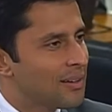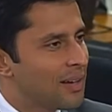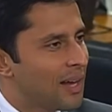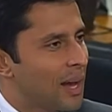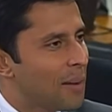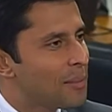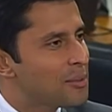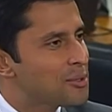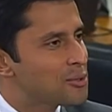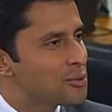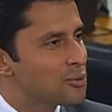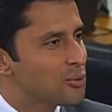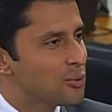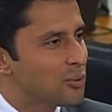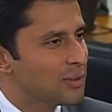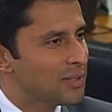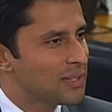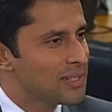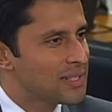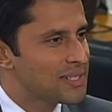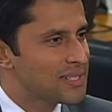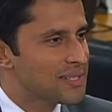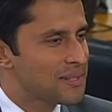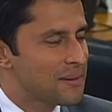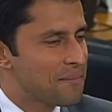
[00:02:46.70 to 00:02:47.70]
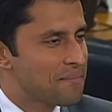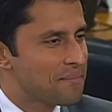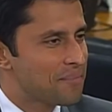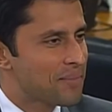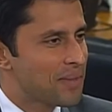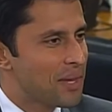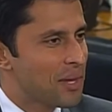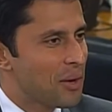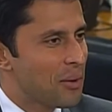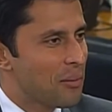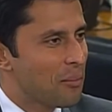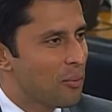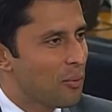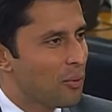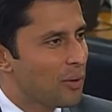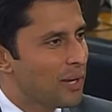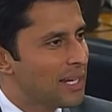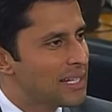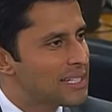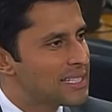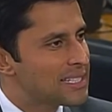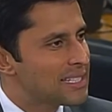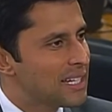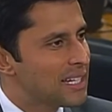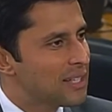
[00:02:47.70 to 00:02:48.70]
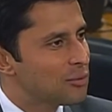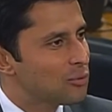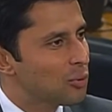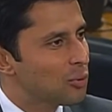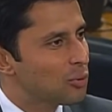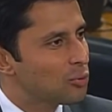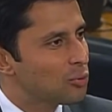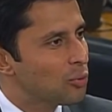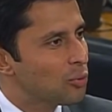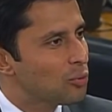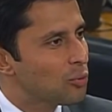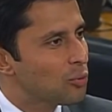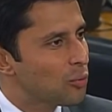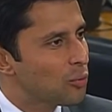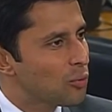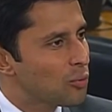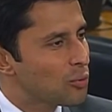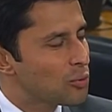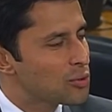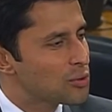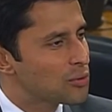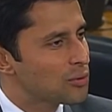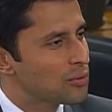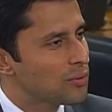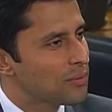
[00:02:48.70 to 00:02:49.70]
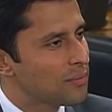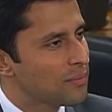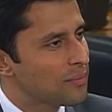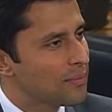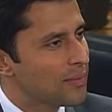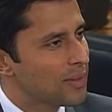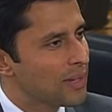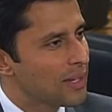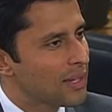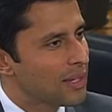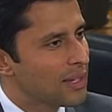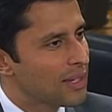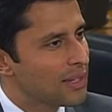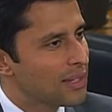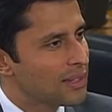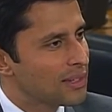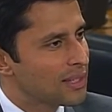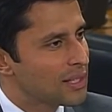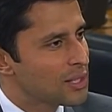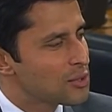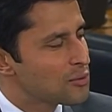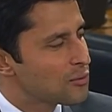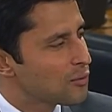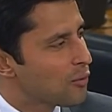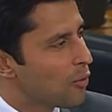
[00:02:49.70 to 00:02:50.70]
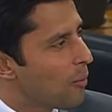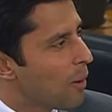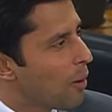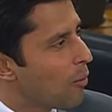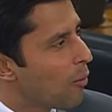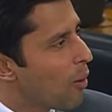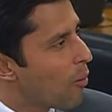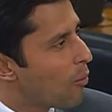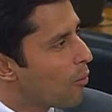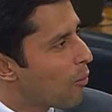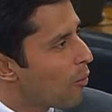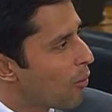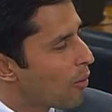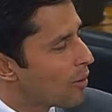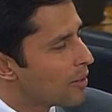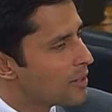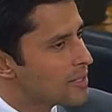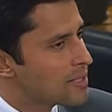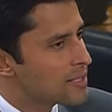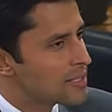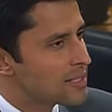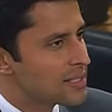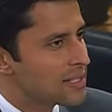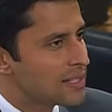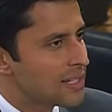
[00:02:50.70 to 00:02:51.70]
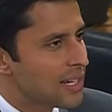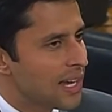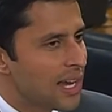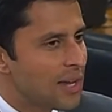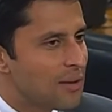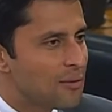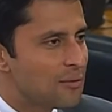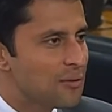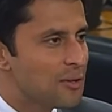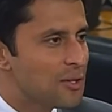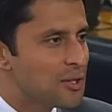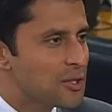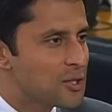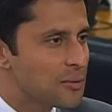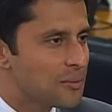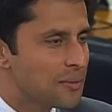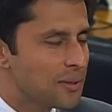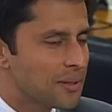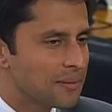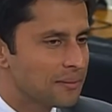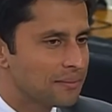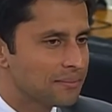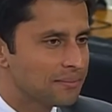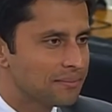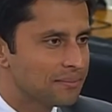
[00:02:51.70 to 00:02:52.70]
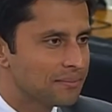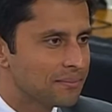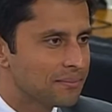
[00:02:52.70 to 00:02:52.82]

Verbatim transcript: absurdas, porque eles tentam a todo custo transformar o algoz em vítima.